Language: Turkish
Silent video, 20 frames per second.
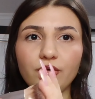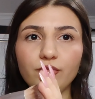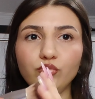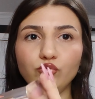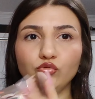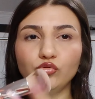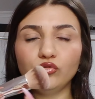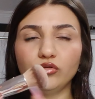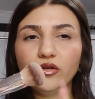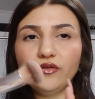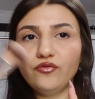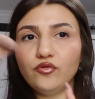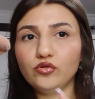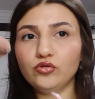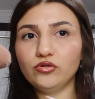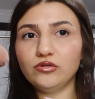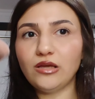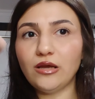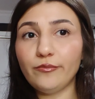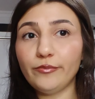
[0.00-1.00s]
Ve bununla
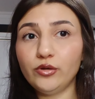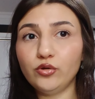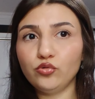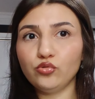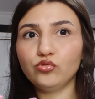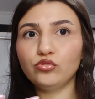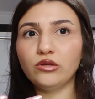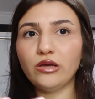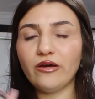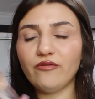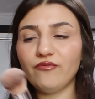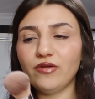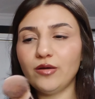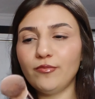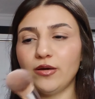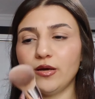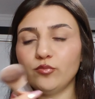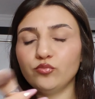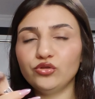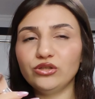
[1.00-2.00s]
fondöten bile uygulayan
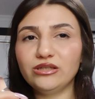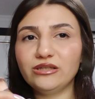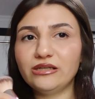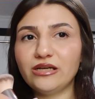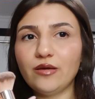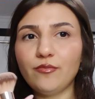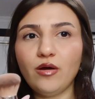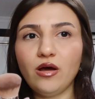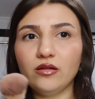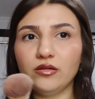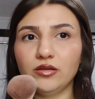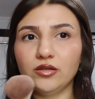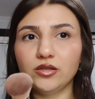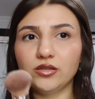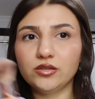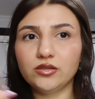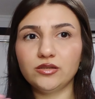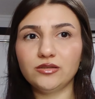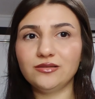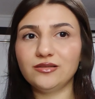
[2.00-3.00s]
var. Ben bunu krem
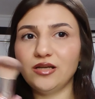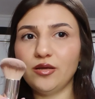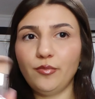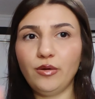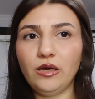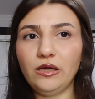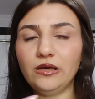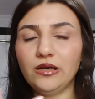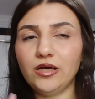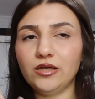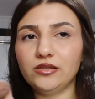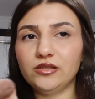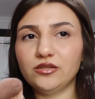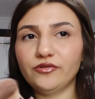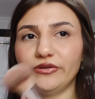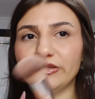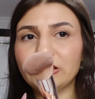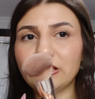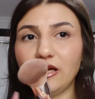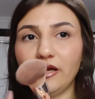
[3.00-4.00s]
allık, krem
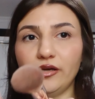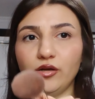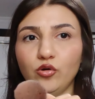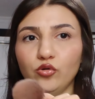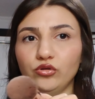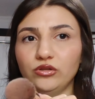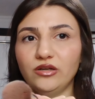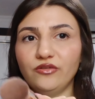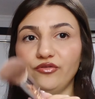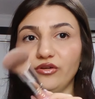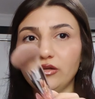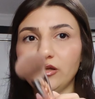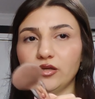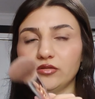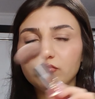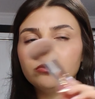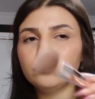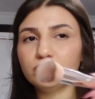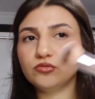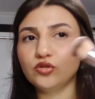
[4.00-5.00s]
highlighter vesaire onları
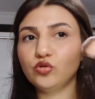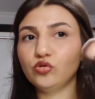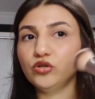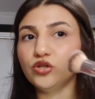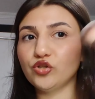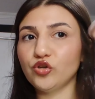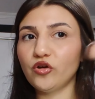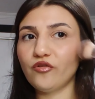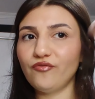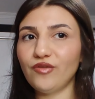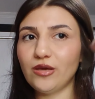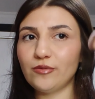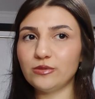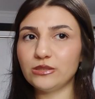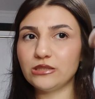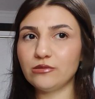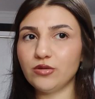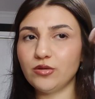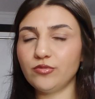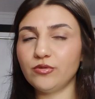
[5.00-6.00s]
falan kullanıyorum. Ve
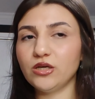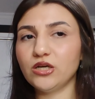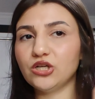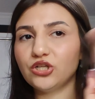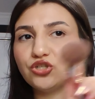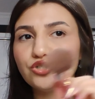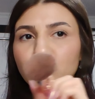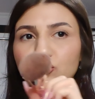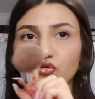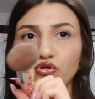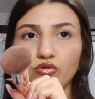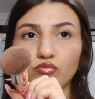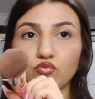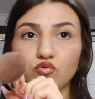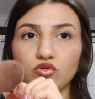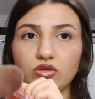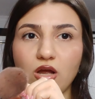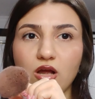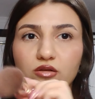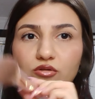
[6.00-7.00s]
hepsini birbirine
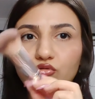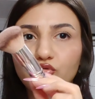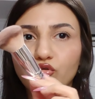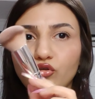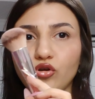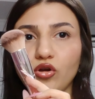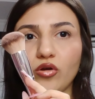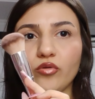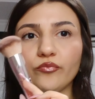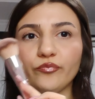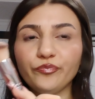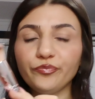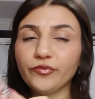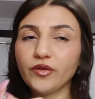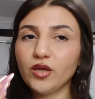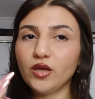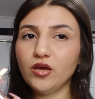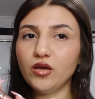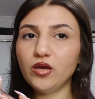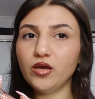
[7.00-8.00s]
karıştırıyorum. Güzel duruyor.
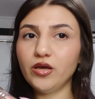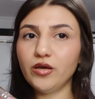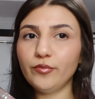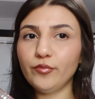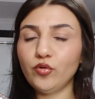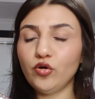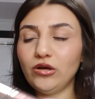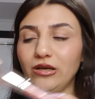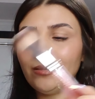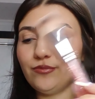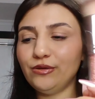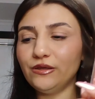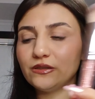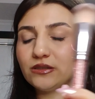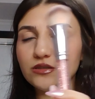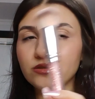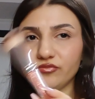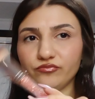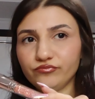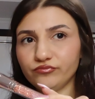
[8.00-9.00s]
Böyle
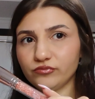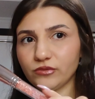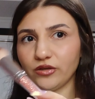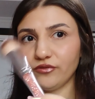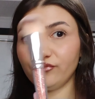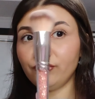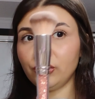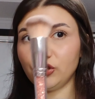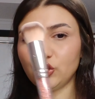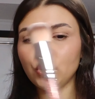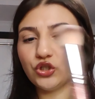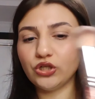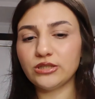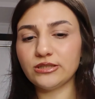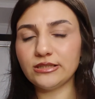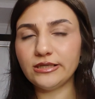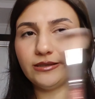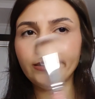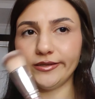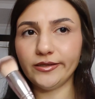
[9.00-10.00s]
bir fırça.
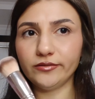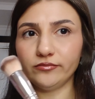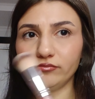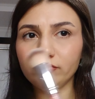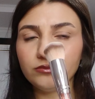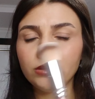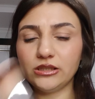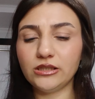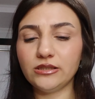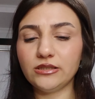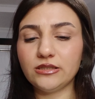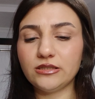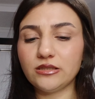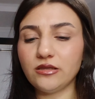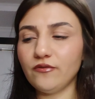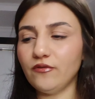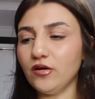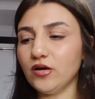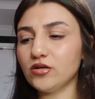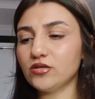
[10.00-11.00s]
Zaten
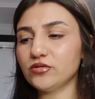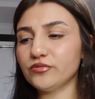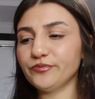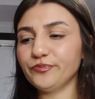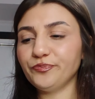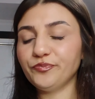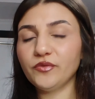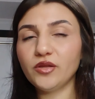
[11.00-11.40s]
gratis de var.